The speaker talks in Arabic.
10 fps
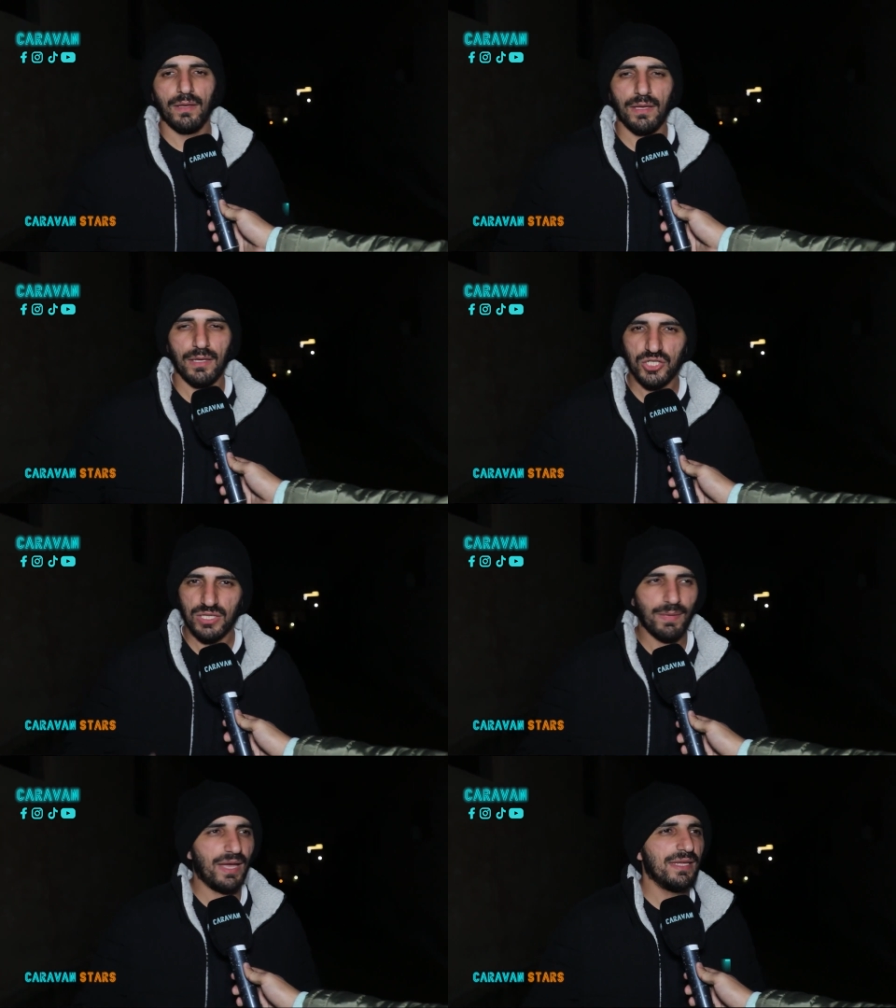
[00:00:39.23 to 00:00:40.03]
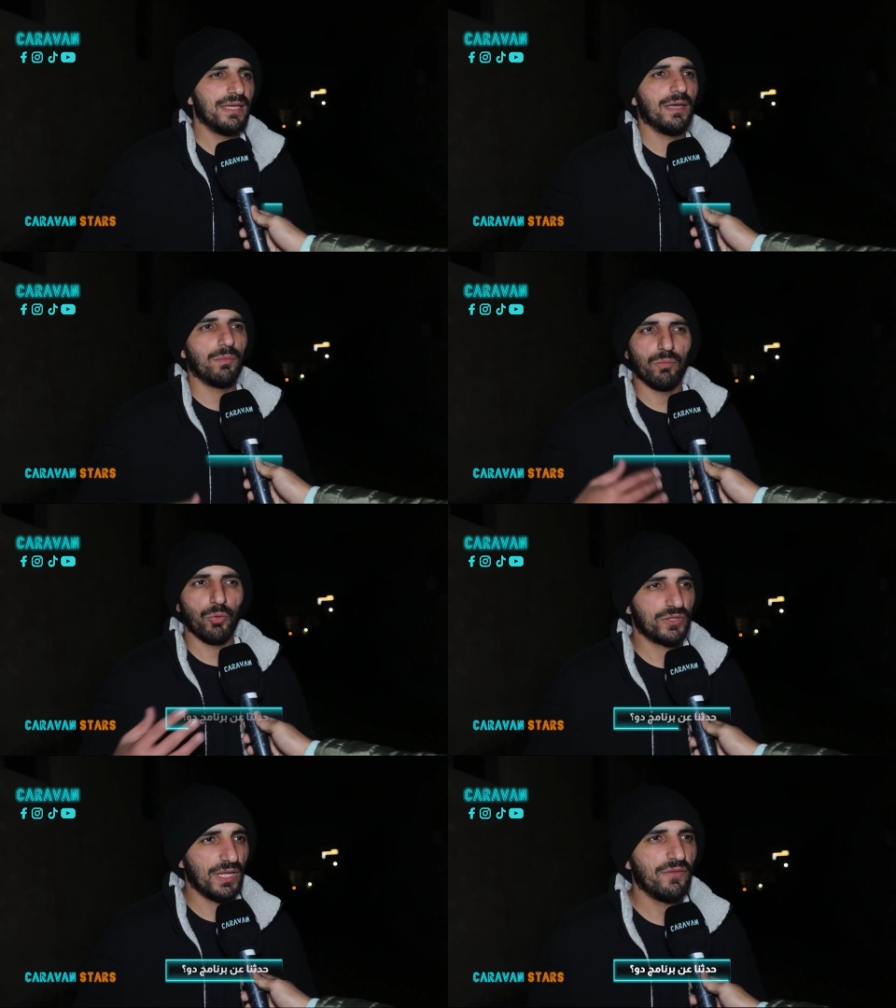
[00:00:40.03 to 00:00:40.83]
آه، اجتماعيه
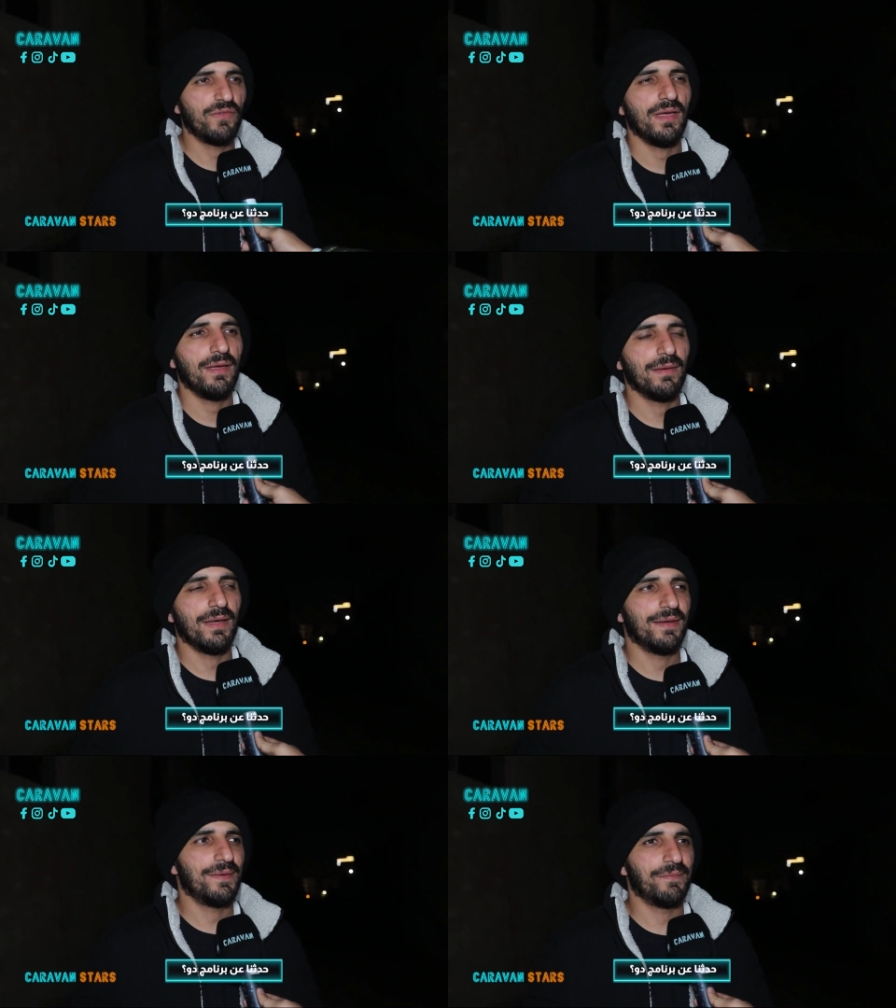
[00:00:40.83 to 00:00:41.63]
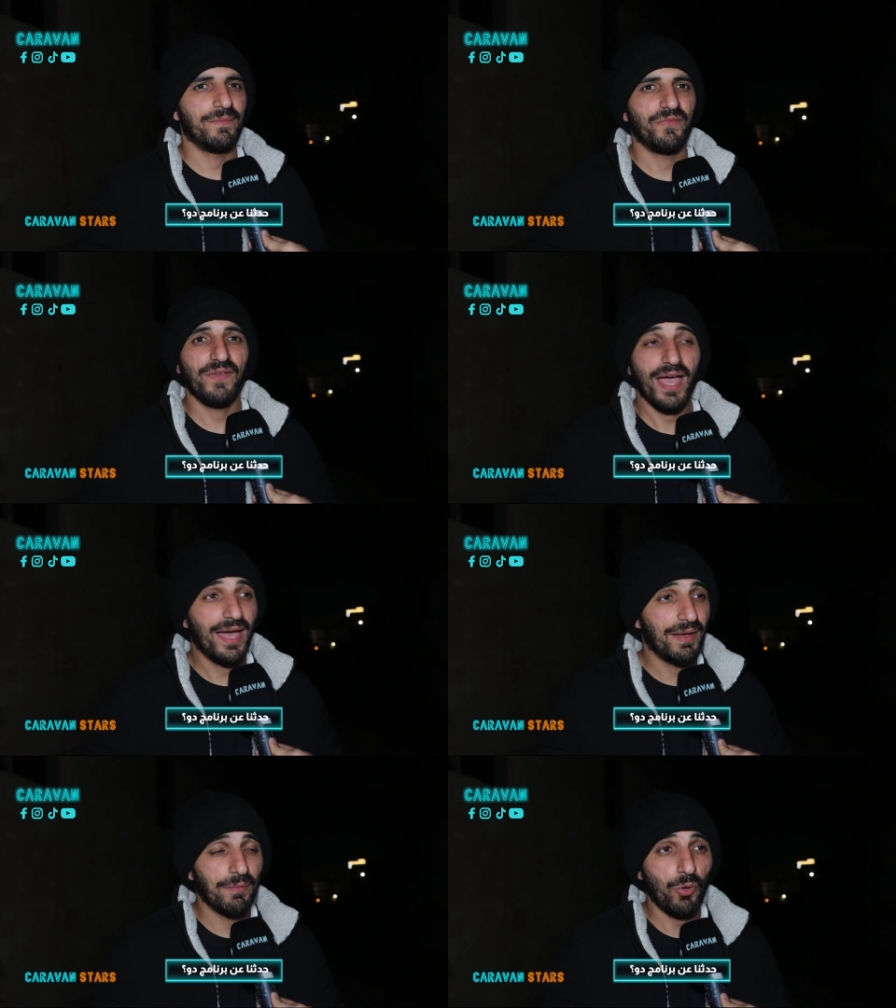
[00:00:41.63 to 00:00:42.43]
مختلفه
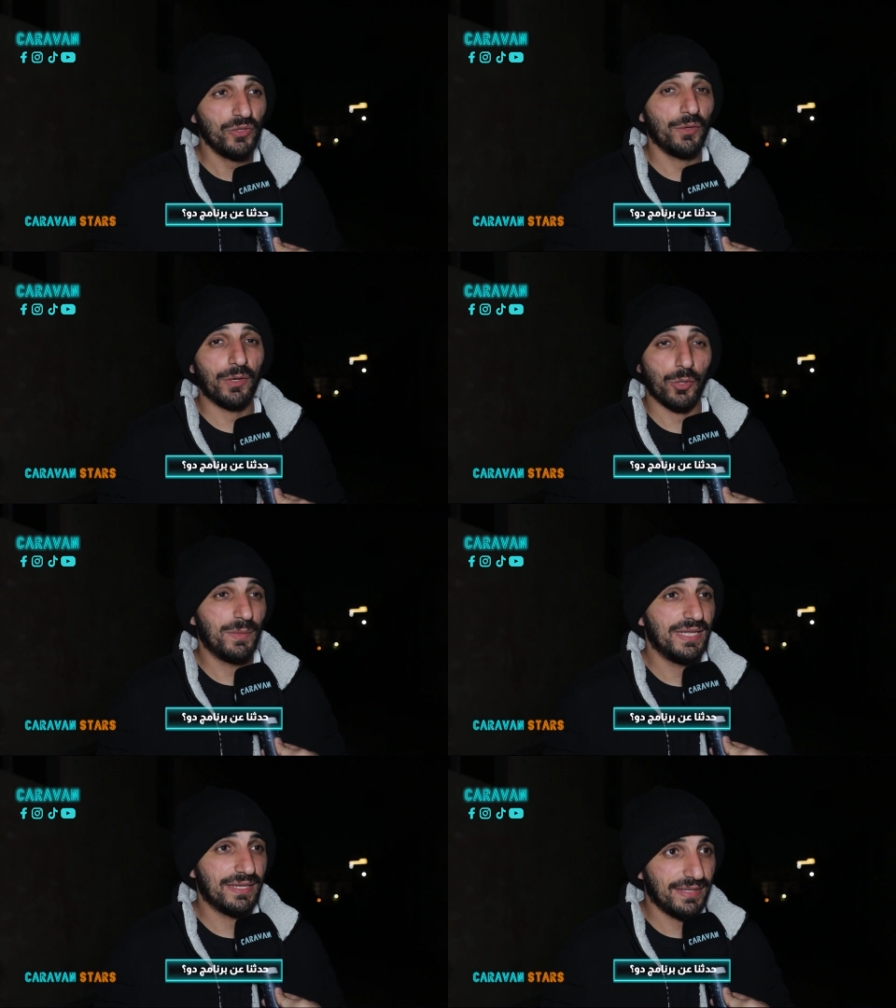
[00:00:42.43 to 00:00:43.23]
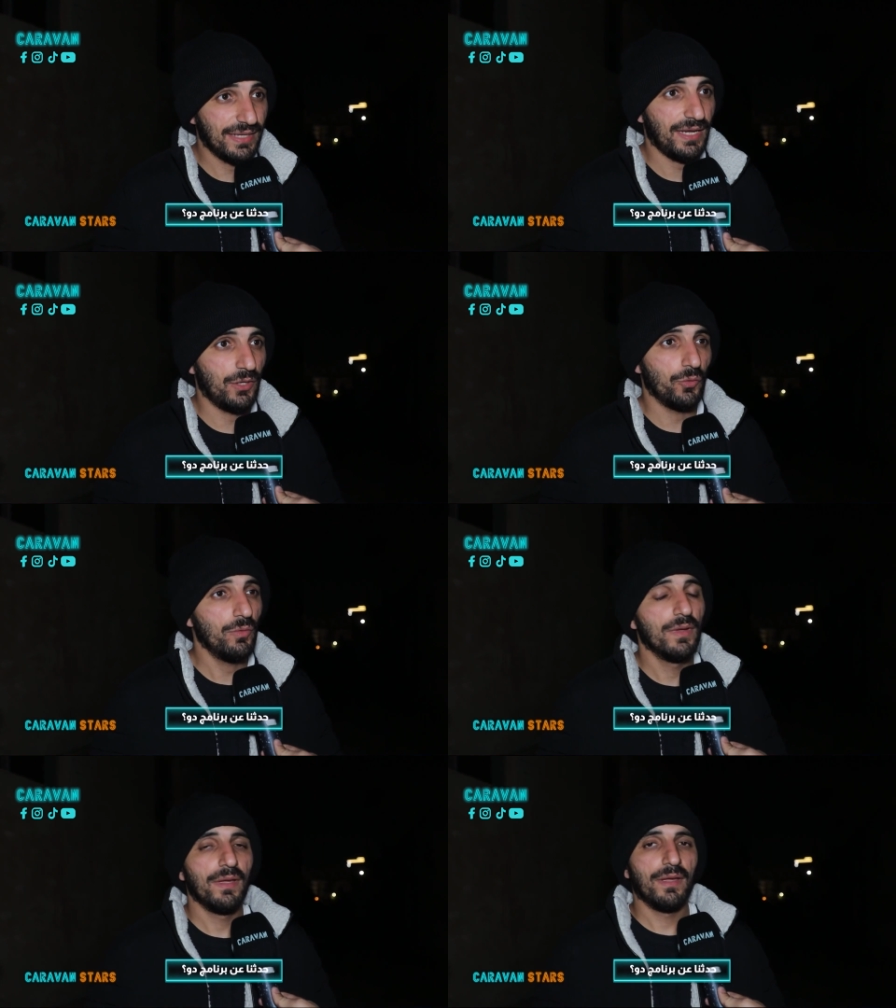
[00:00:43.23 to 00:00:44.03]
فيها محتوى كوميدي كتير حلو